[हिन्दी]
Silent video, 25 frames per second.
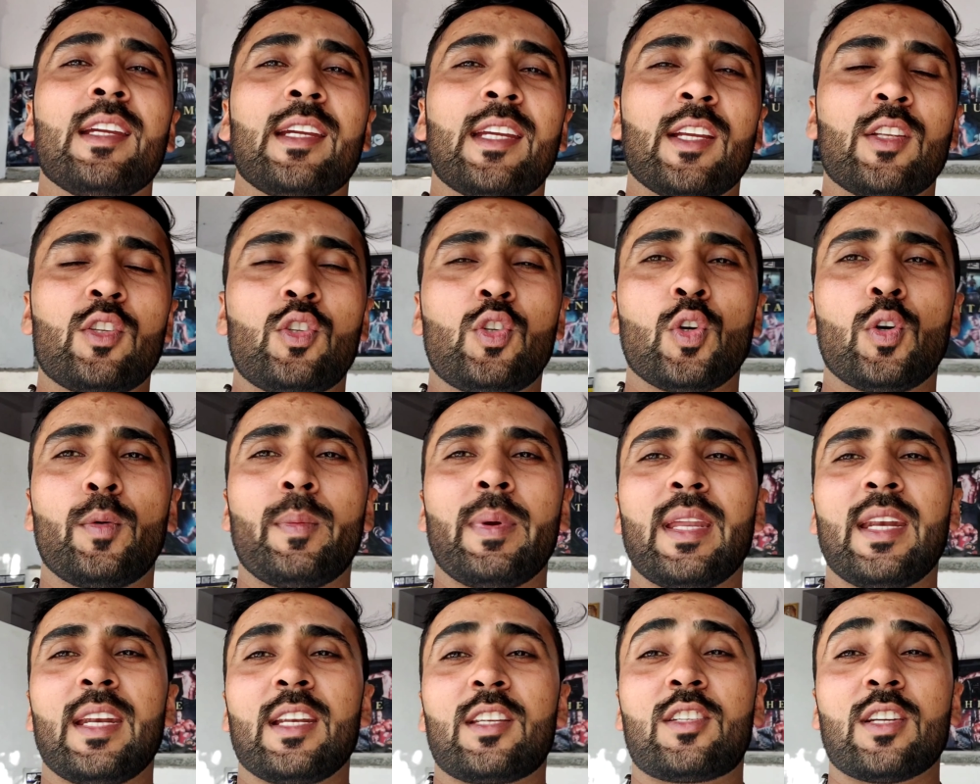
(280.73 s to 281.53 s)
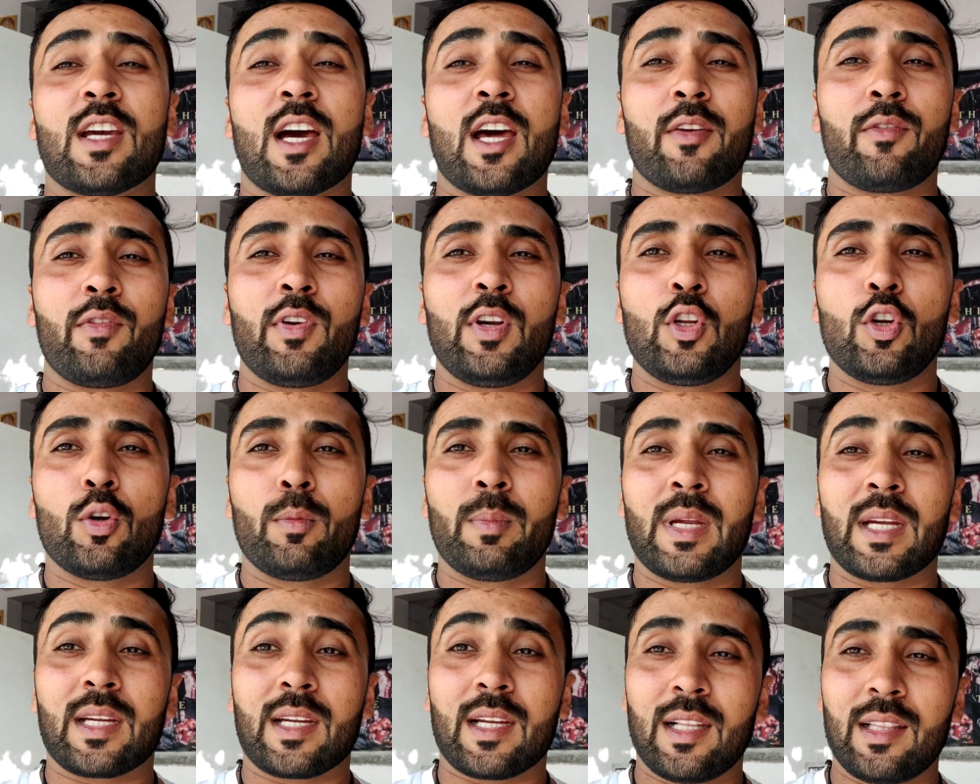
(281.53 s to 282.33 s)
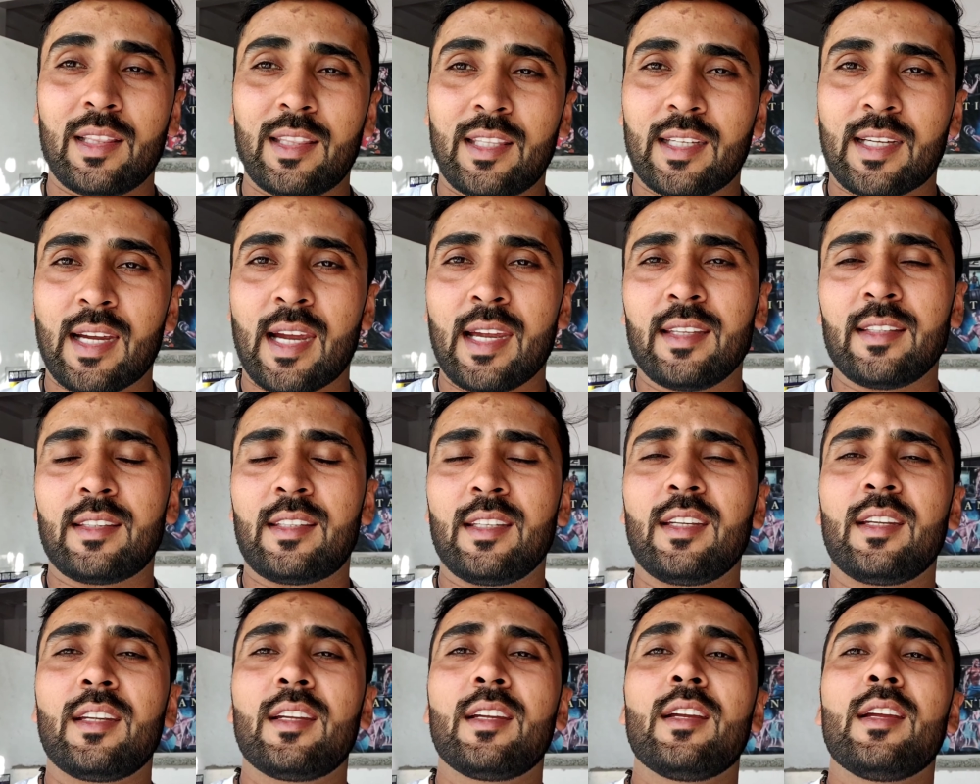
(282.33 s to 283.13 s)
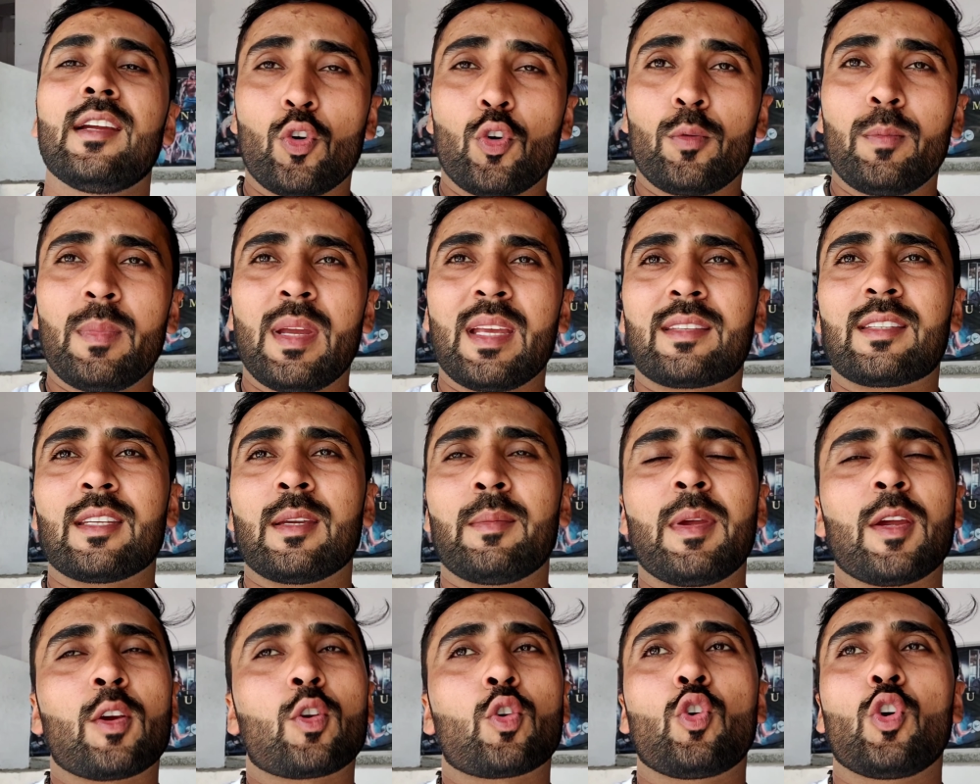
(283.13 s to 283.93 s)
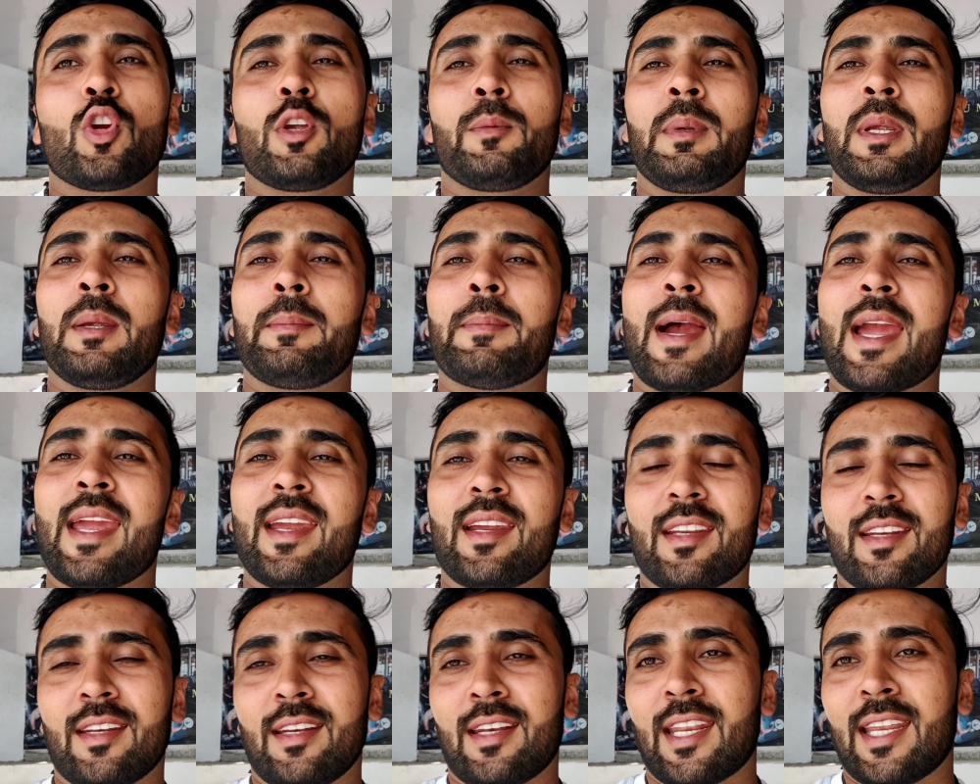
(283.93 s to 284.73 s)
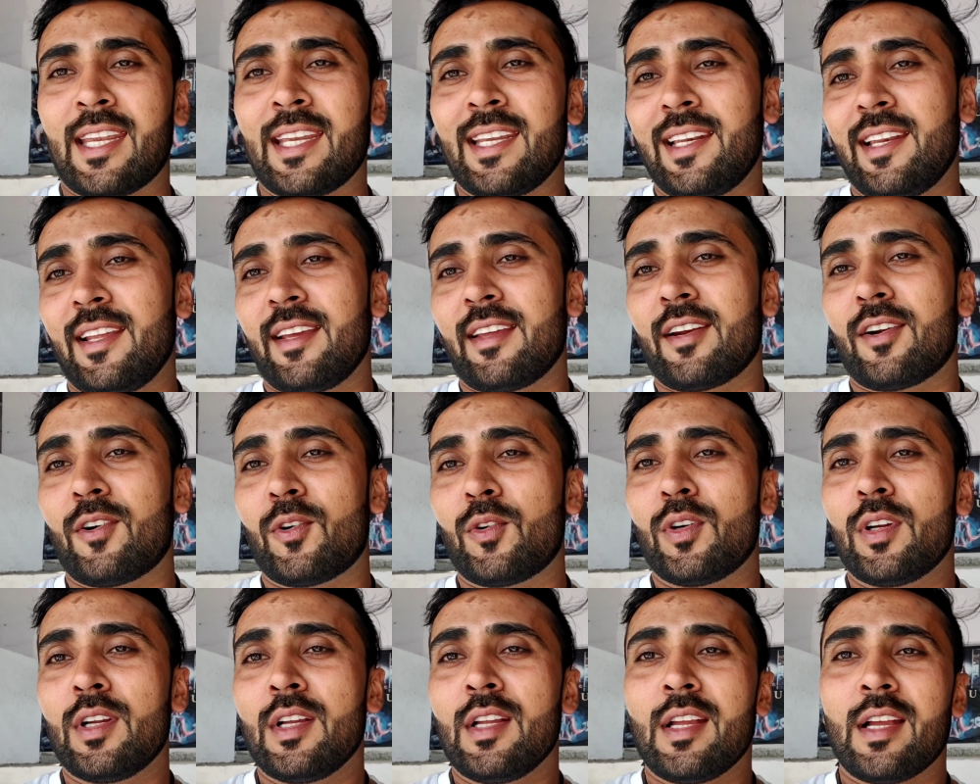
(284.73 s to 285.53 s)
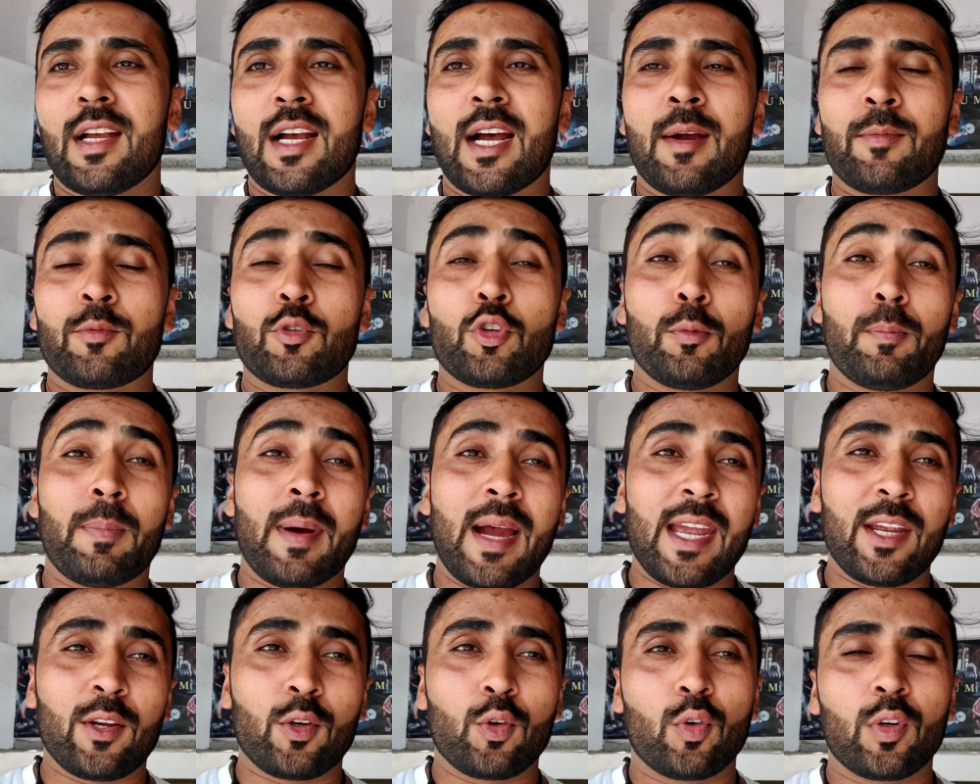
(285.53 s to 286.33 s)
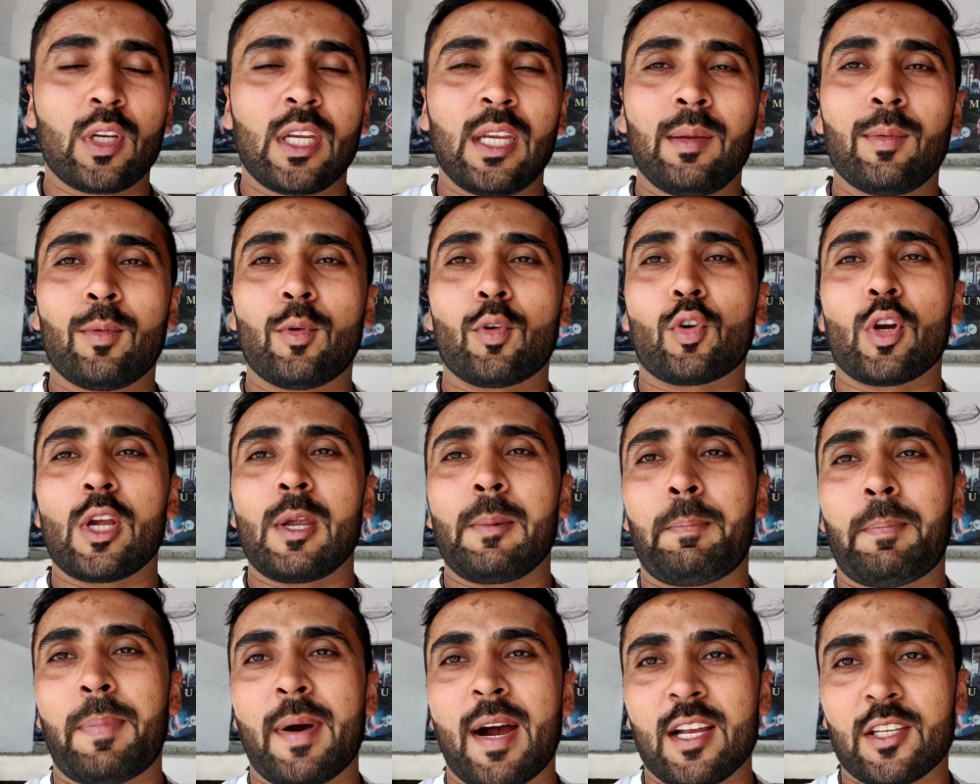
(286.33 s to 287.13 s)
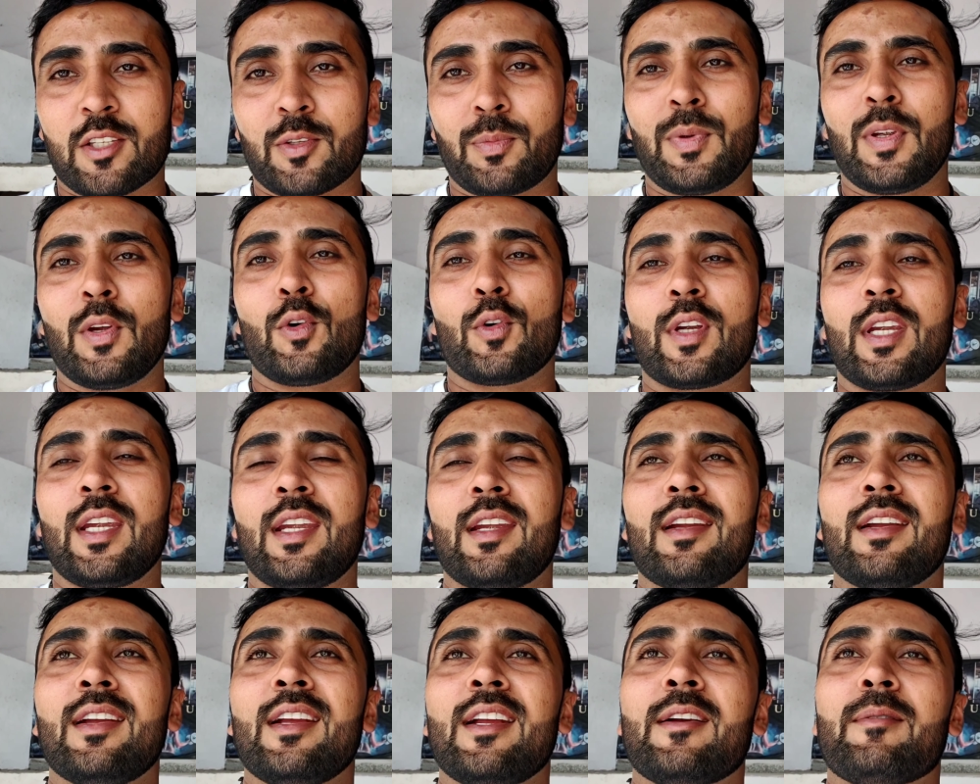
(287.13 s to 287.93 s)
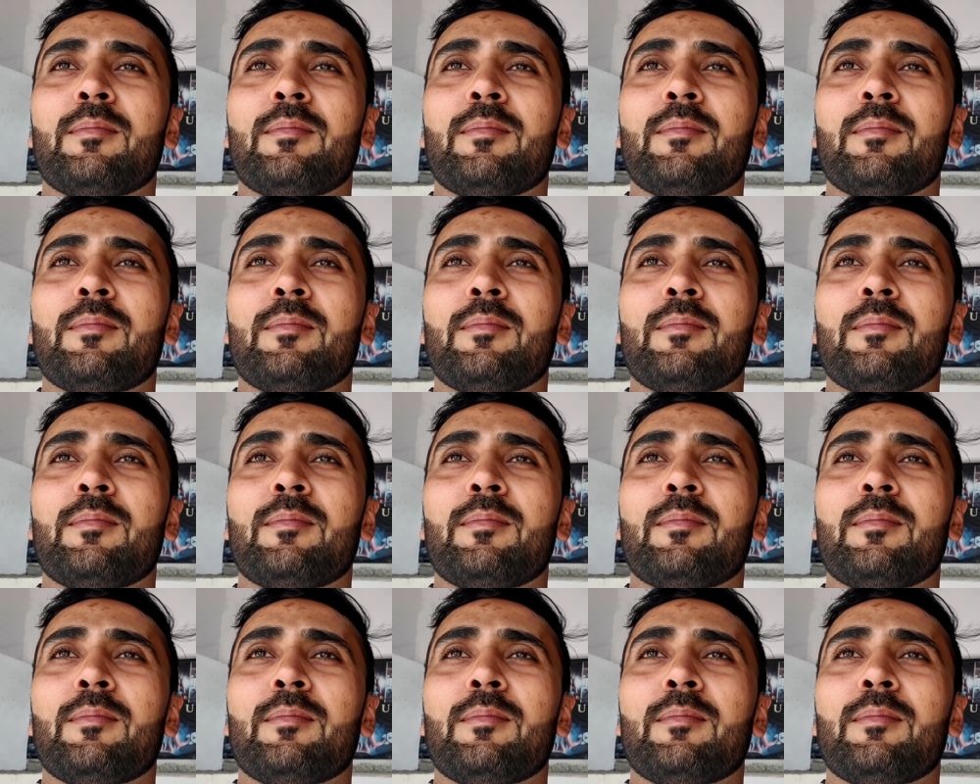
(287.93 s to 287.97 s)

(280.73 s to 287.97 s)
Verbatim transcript: कि जो मैंने चार वीडियो में कल दिखाई थी उनमें से मैं कोई भी बाइक नहीं ले रहा हूँ अब जो बाइक होगी वो कोई पाँचवीं होगी